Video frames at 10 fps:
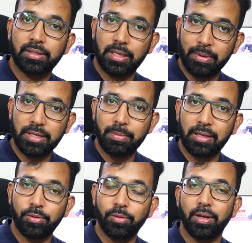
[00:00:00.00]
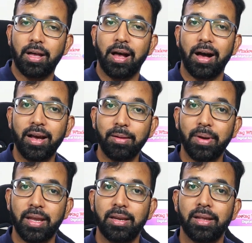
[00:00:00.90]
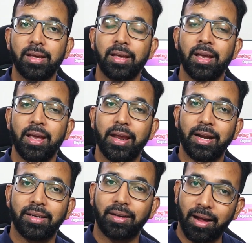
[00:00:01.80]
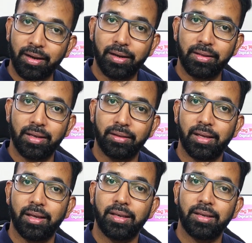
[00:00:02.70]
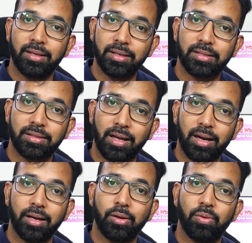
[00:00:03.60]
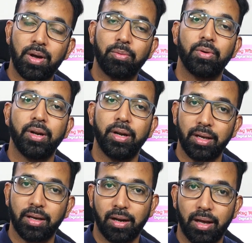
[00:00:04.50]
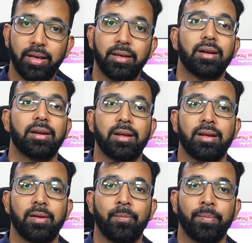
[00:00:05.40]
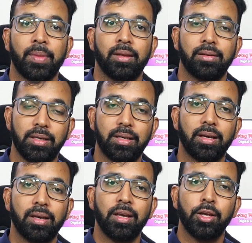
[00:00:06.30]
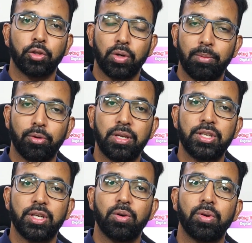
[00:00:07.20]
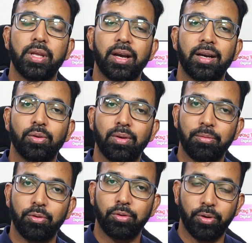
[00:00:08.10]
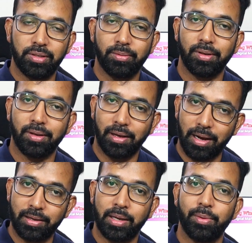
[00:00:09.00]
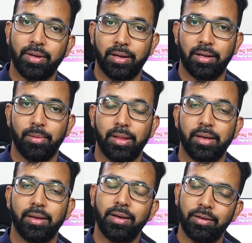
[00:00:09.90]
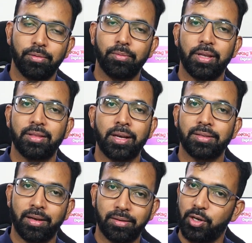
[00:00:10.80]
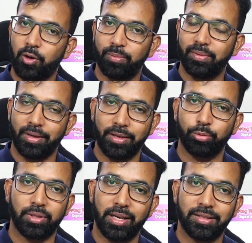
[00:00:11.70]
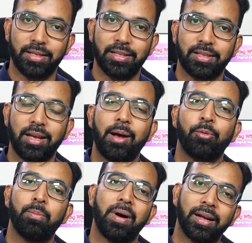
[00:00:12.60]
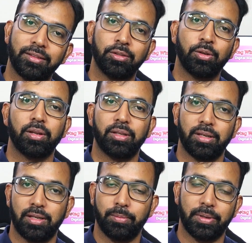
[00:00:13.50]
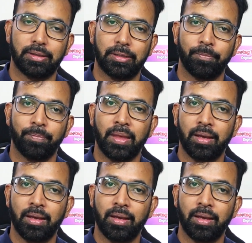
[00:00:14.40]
समझ रहे बात को हर महीने एक टारगेट दिया जाता है कि इस टारगेट को आपको हिट करना ही करना है ठीक है थोड़ा बहुत नीचे हो जाएगा तो आपको थोड़ी सी गालियाँ भी खाने मिलती है इतना आसान जॉब नहीं होता है सेल्स का आपको भागते दौड़ते रहना पड़ता है